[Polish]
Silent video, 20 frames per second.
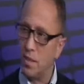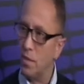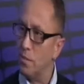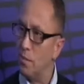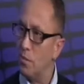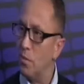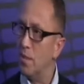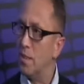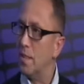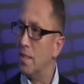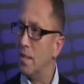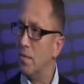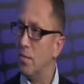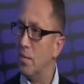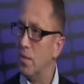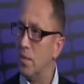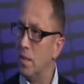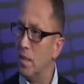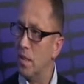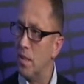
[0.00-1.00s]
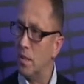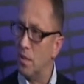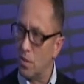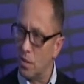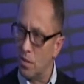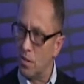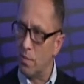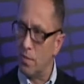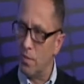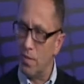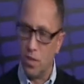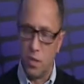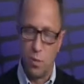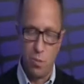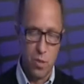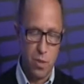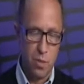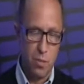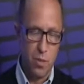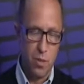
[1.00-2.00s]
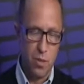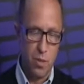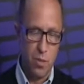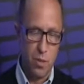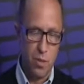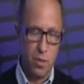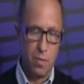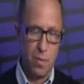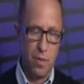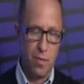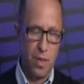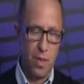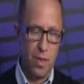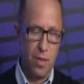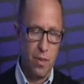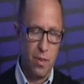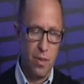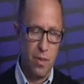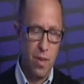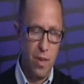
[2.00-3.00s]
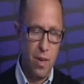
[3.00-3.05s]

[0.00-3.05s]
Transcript: młody zawodnik. Kiedyś rozmawialiśmy, że będziemy rozmawiali o